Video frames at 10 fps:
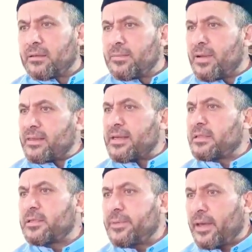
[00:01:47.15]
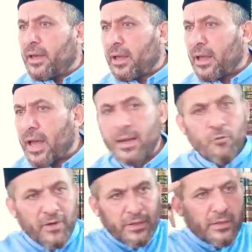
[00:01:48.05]
لماذا يأتي بها
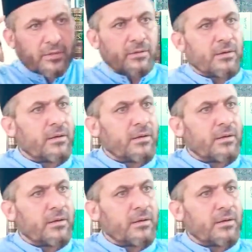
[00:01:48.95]
أنا أفكر